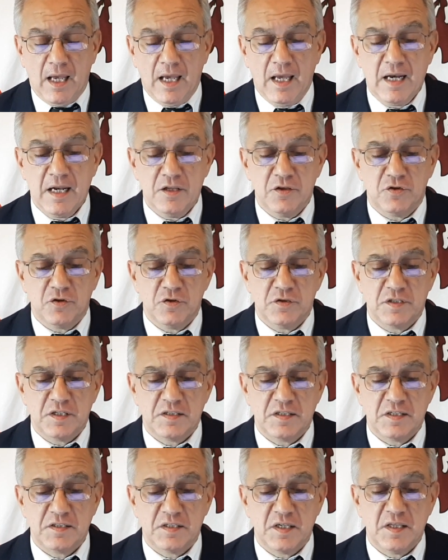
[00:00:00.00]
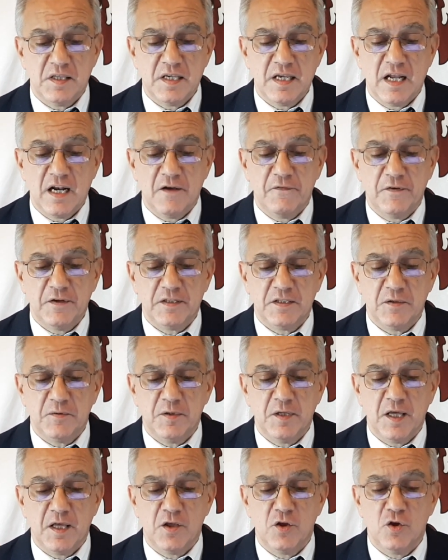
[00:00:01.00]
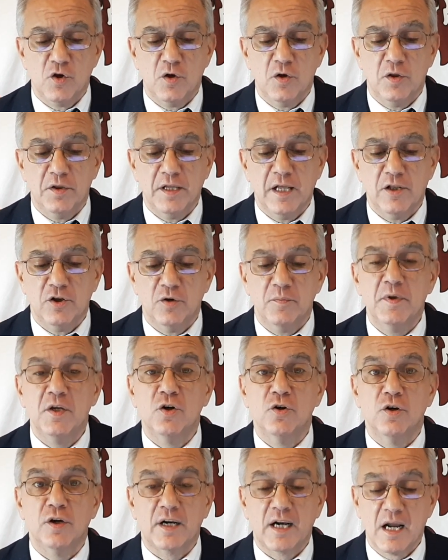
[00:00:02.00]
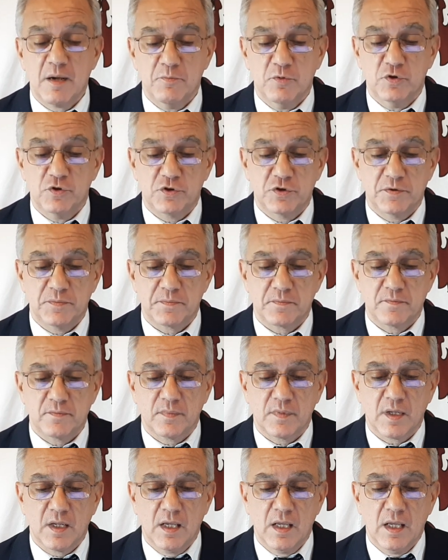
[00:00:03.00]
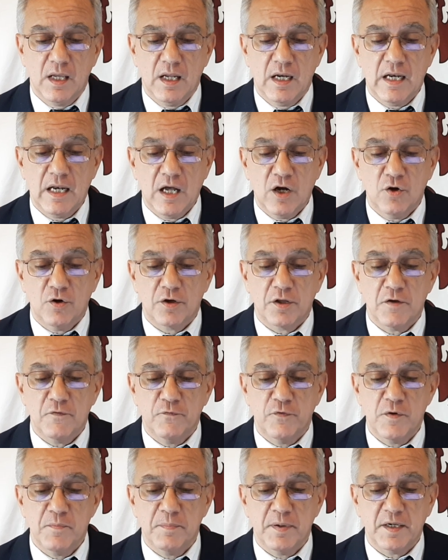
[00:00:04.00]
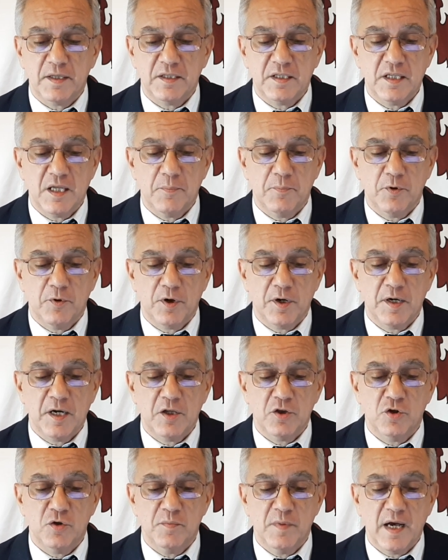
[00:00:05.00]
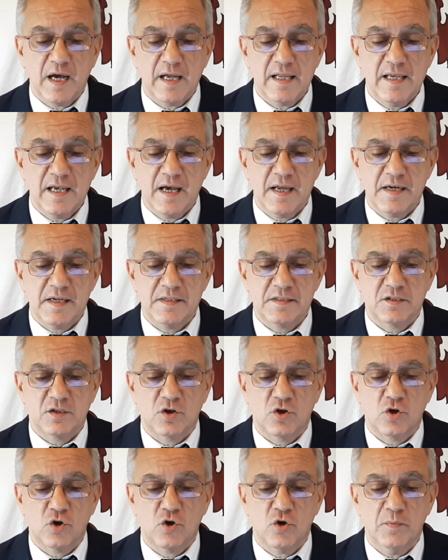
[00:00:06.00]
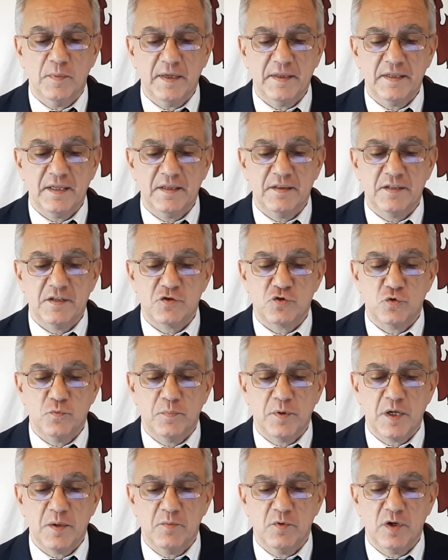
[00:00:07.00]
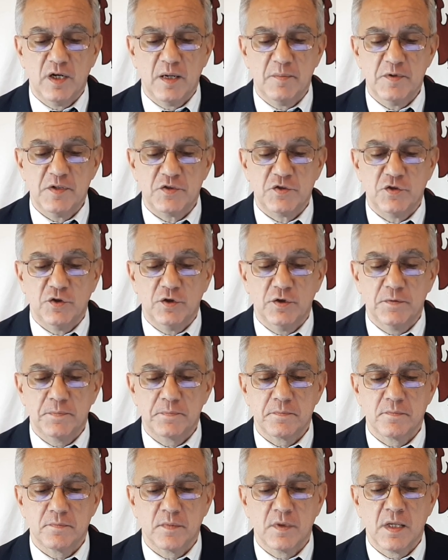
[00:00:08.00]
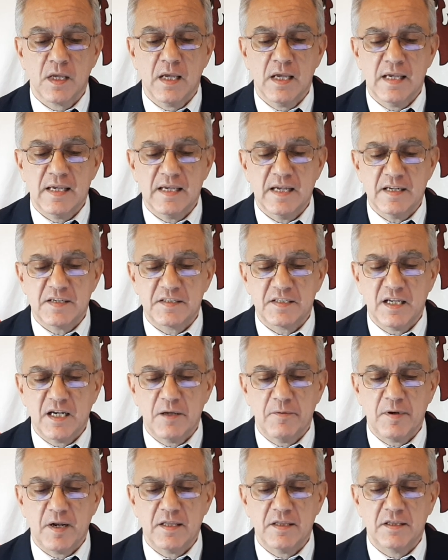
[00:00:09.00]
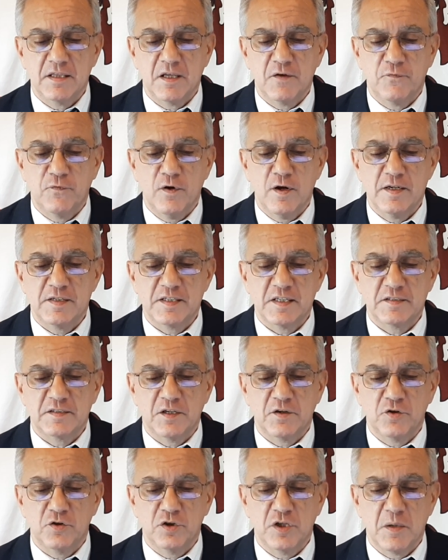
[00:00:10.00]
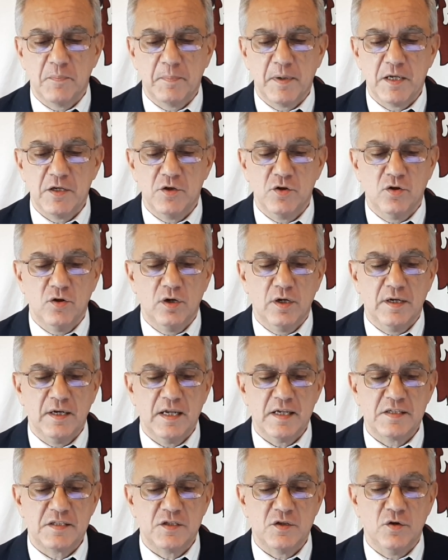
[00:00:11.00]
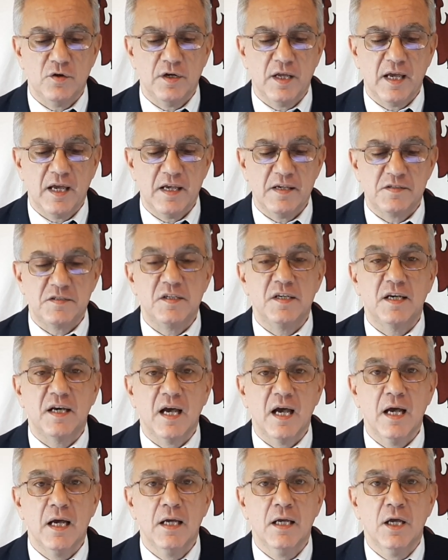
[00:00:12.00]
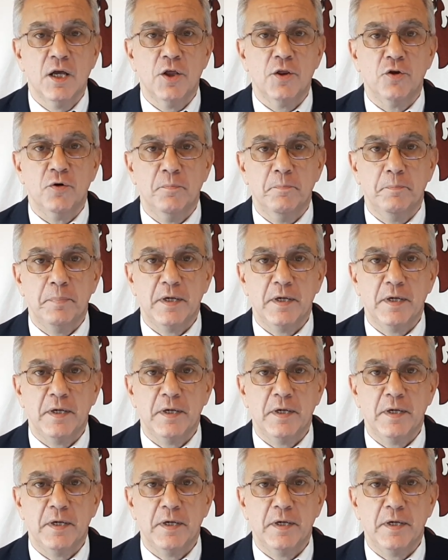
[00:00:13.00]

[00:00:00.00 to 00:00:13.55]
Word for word: Era entonces ese día la festividad del Domingo de Ramos. La orden fue impartida por Hernando de Magallanes, comandante supremo de la misión, y el celebrante fue el sacerdote español nacido en Écija, don